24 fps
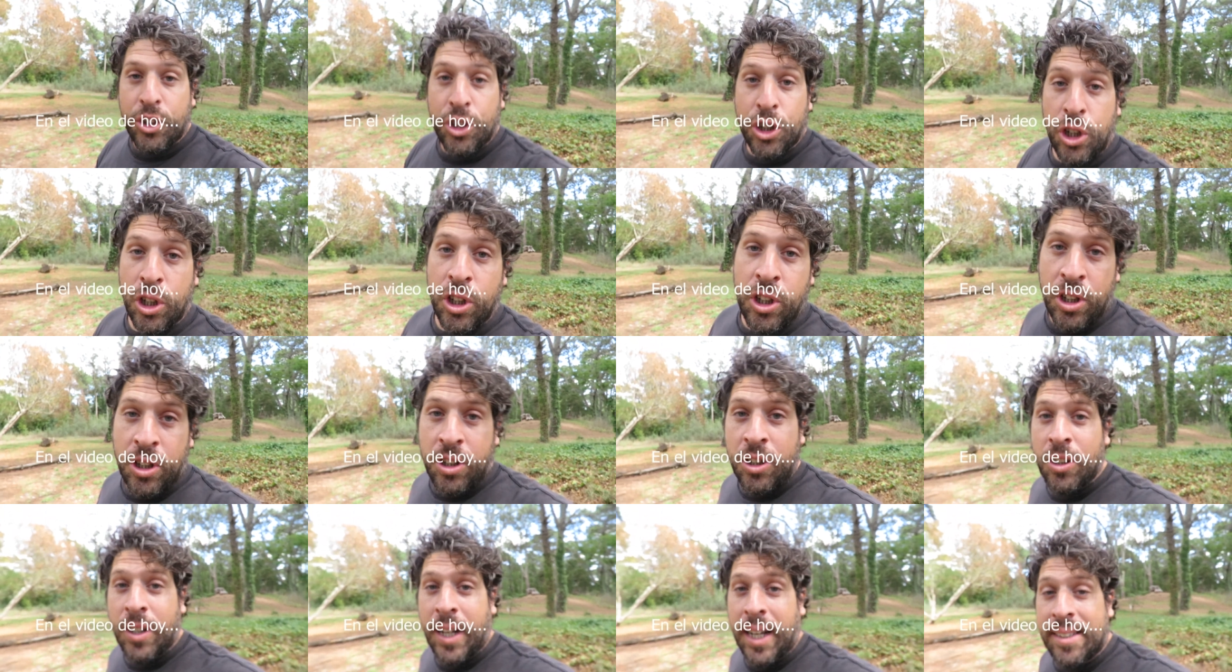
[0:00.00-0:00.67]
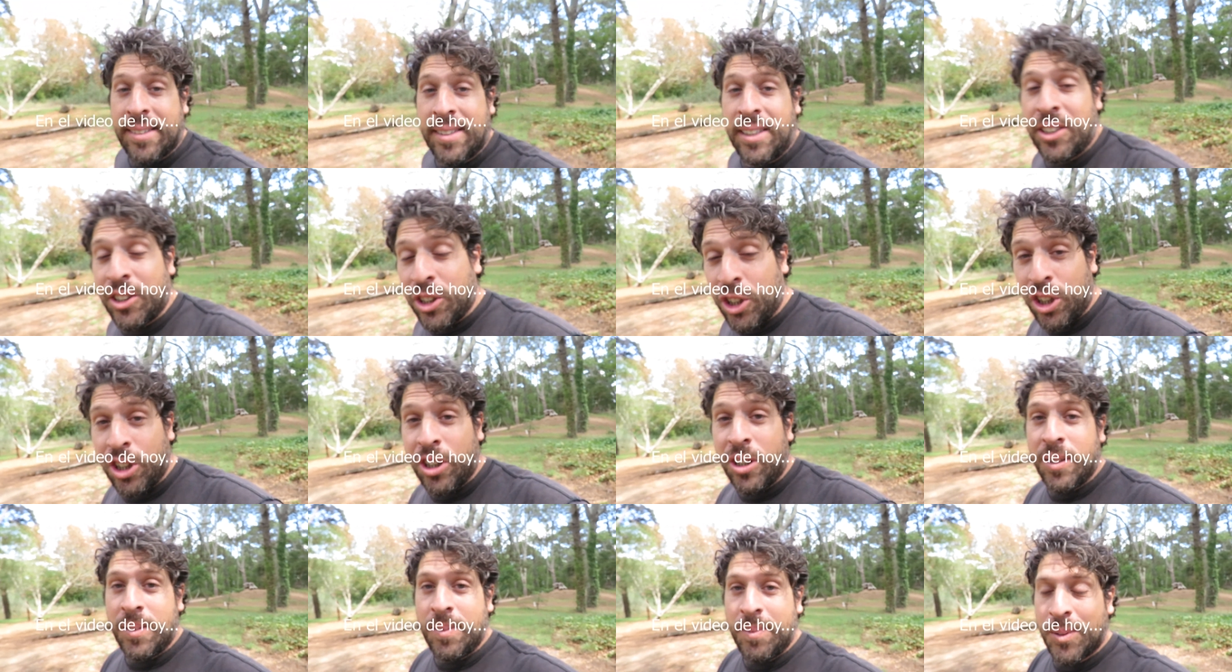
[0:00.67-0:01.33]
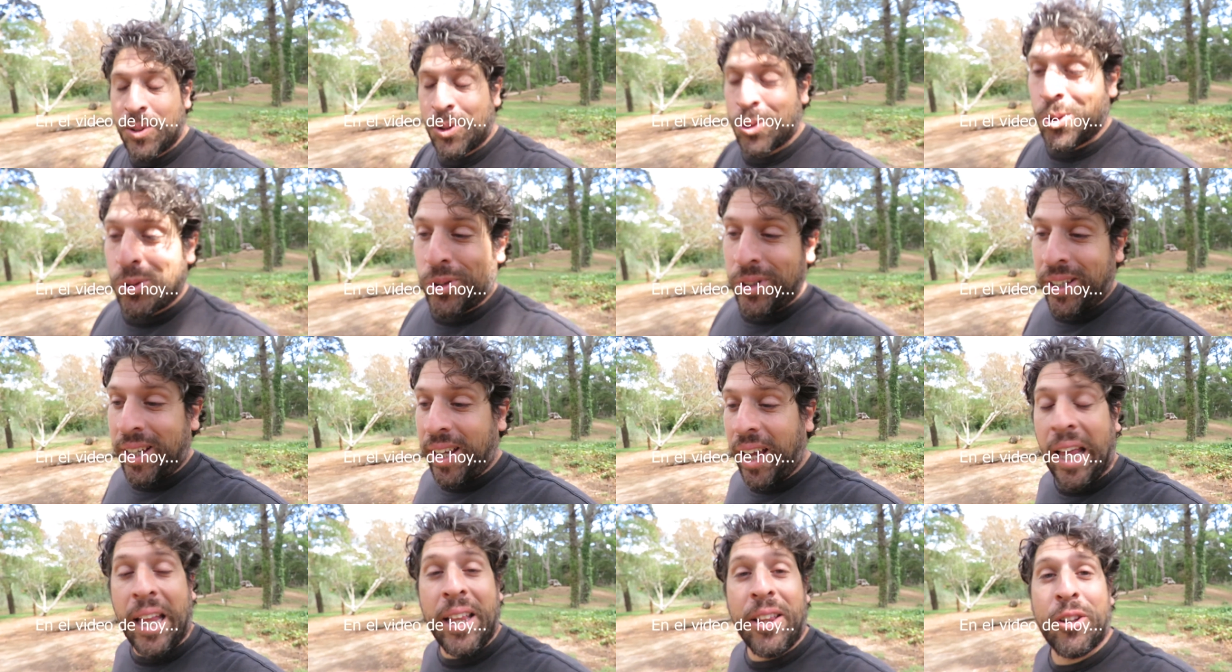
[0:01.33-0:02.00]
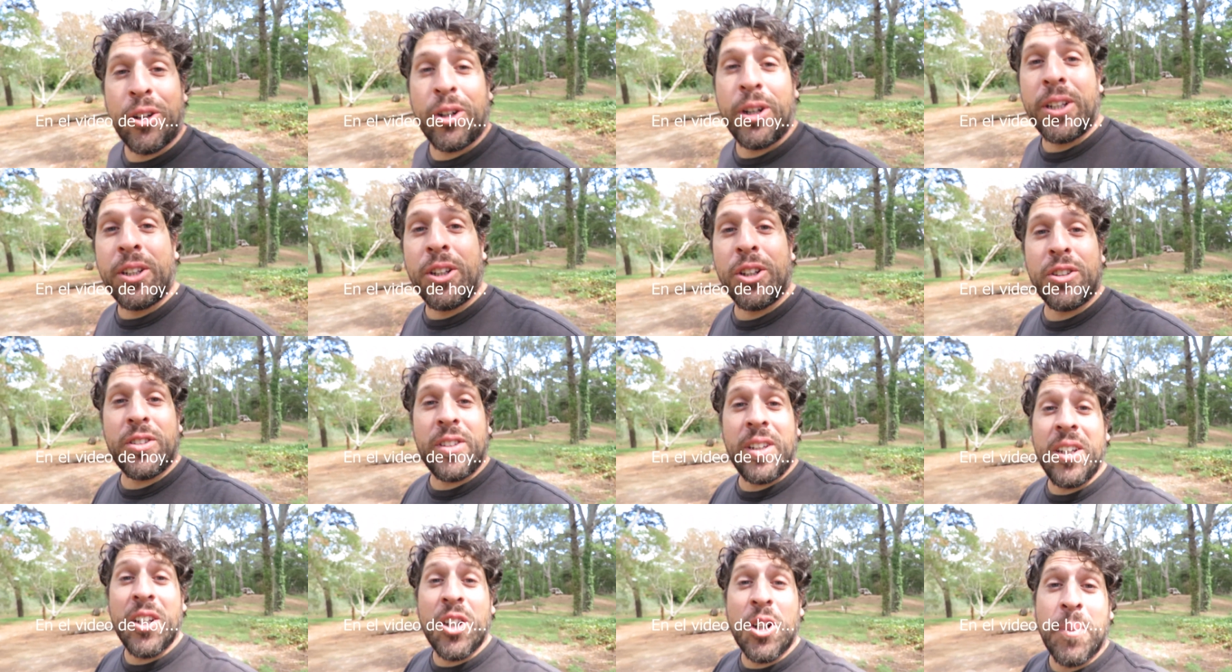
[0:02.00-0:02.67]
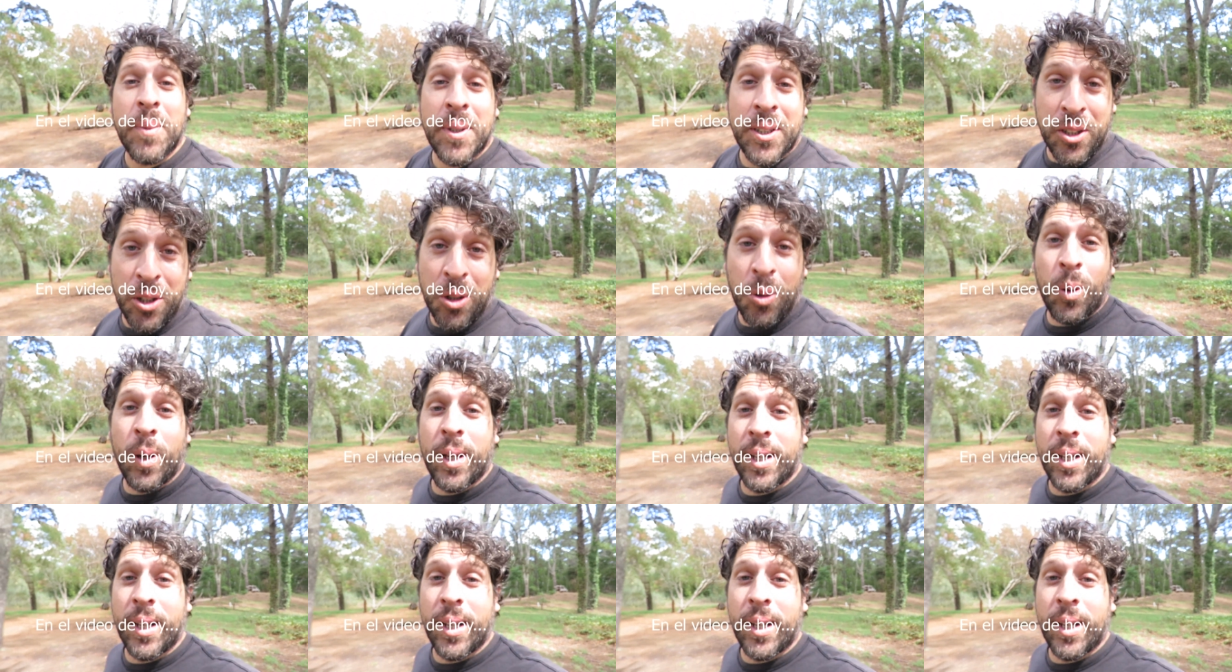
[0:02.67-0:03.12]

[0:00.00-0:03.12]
Todo o casi todo sucede dentro de estos 5 metros